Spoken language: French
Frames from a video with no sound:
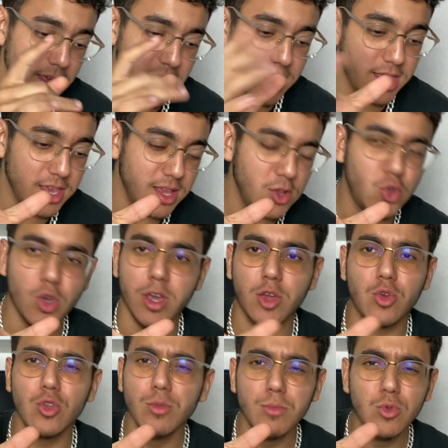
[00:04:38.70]
il durait
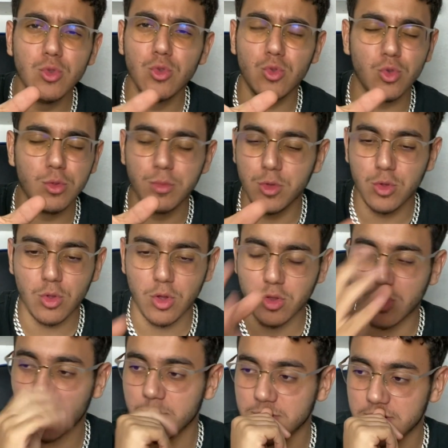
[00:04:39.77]
qu'une minute, une minute
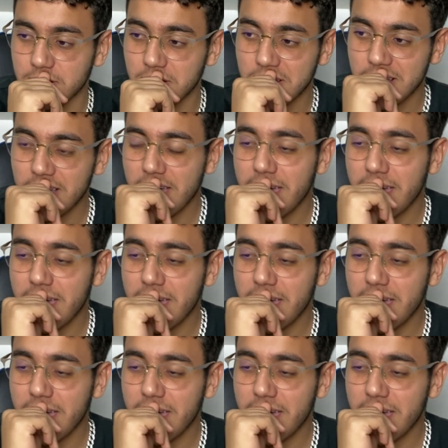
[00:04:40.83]
trente comme ça.